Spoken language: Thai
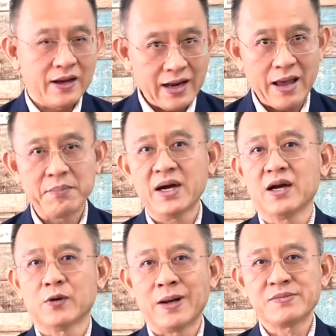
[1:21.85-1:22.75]
และเมื่อ
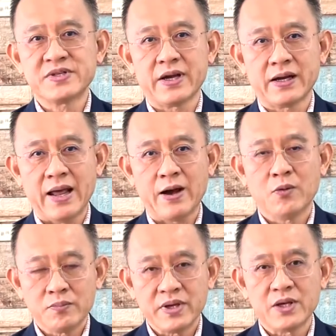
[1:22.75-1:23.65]
เกิดความเสี่ยงแล้ว
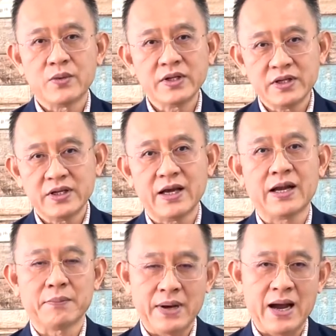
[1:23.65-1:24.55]
มีวิธีอะ
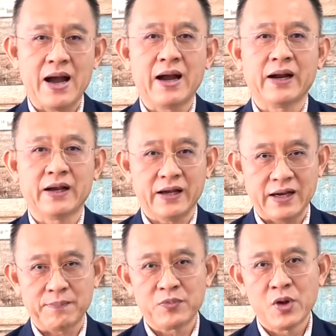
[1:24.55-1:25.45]
ไรบ้างนะครับ